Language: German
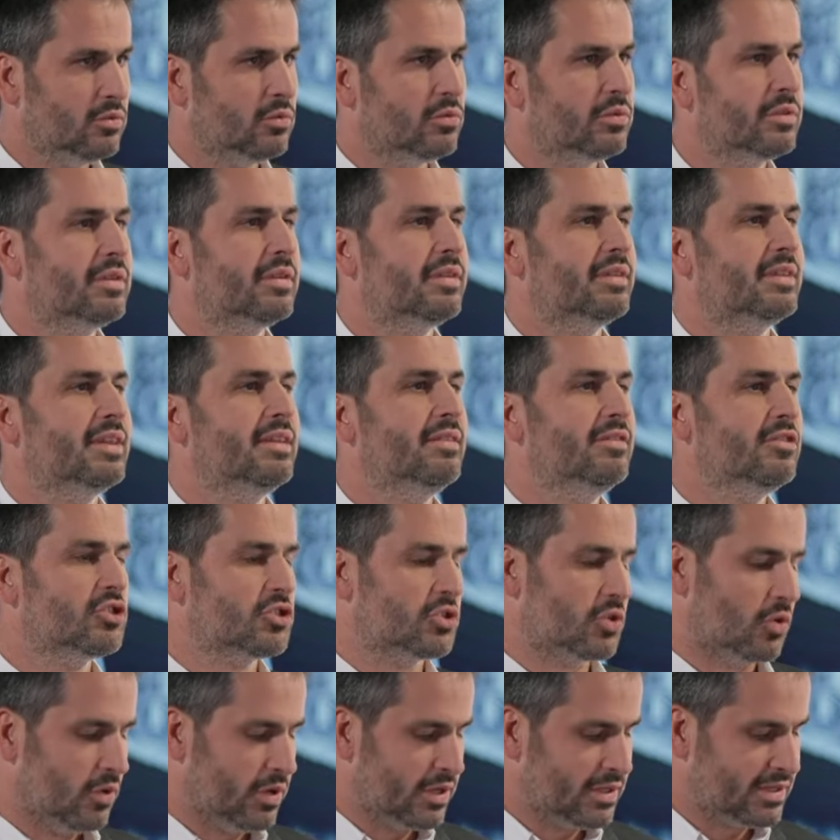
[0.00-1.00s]
Und diese
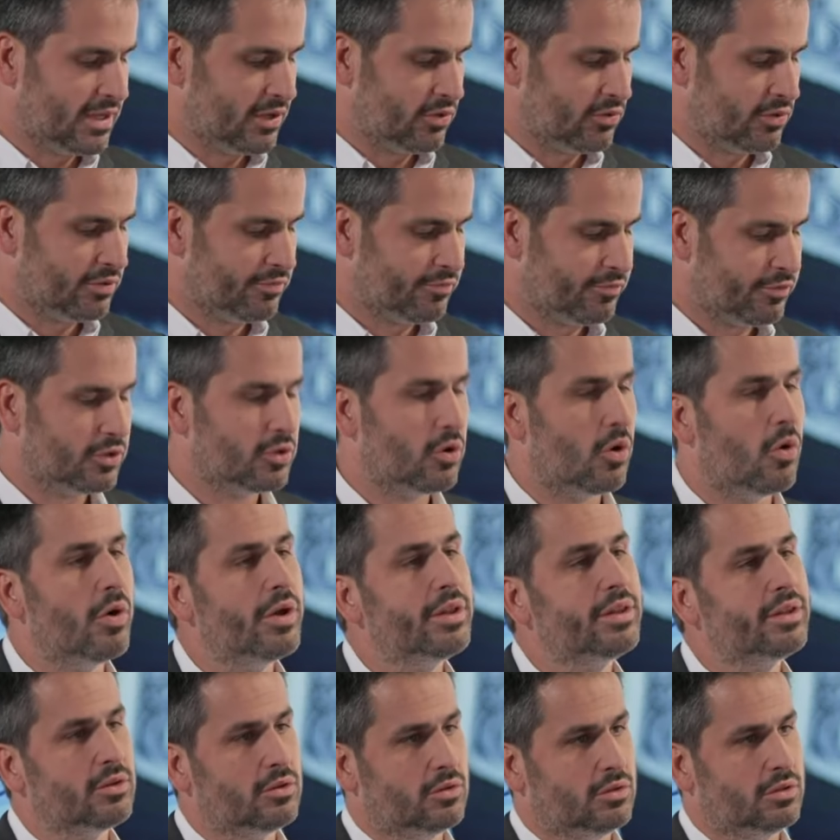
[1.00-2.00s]
Steuersenkungen führen
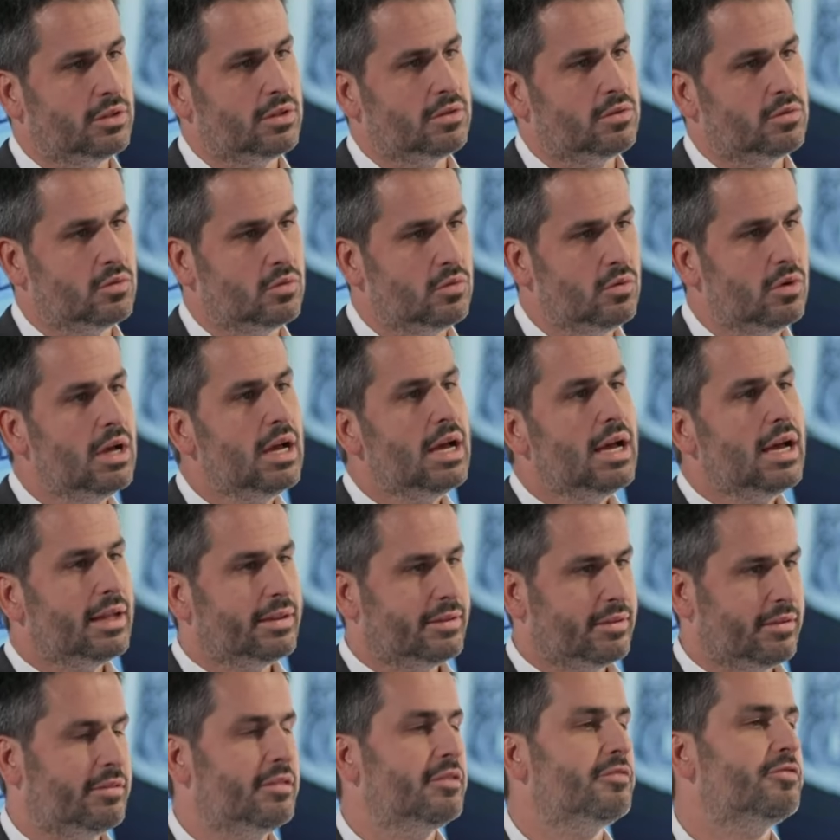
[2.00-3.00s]
heute noch dazu,
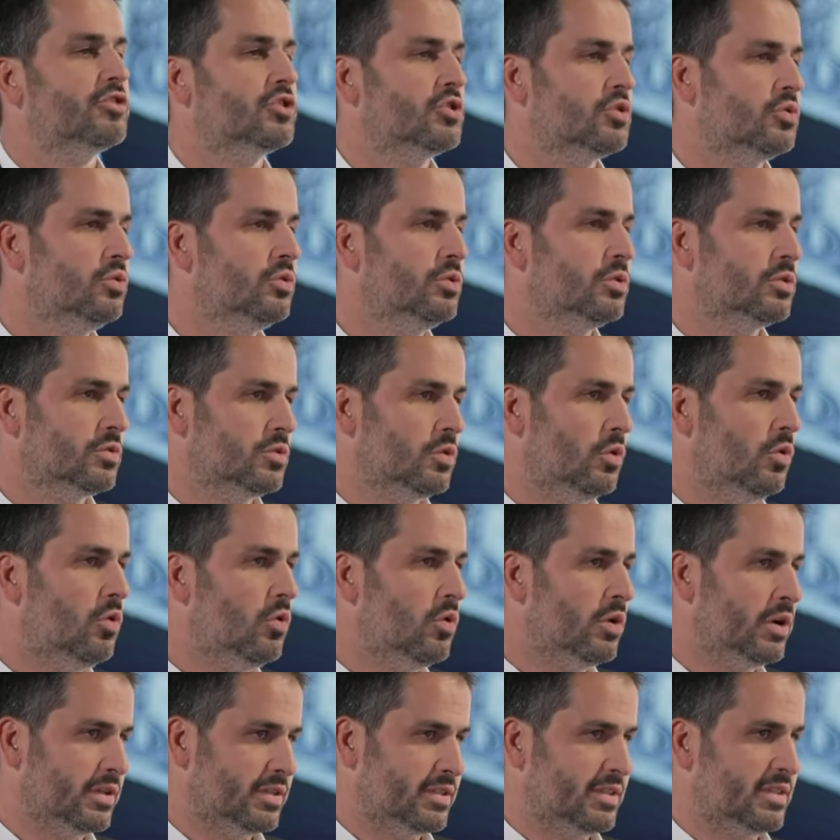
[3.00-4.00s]
dass die Verschuldung so
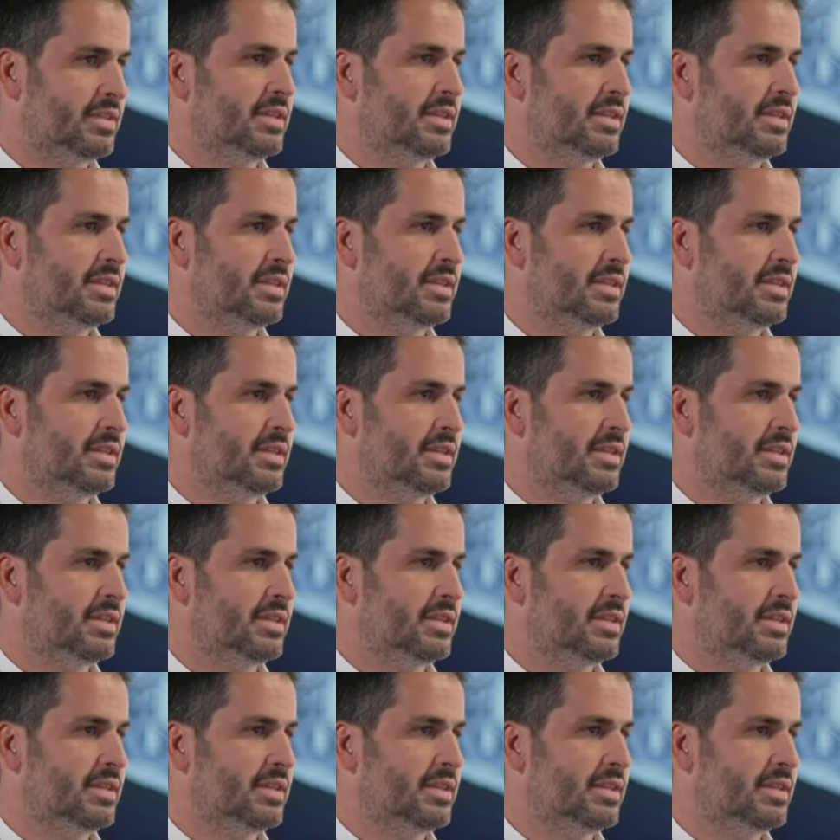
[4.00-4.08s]
hoch ist.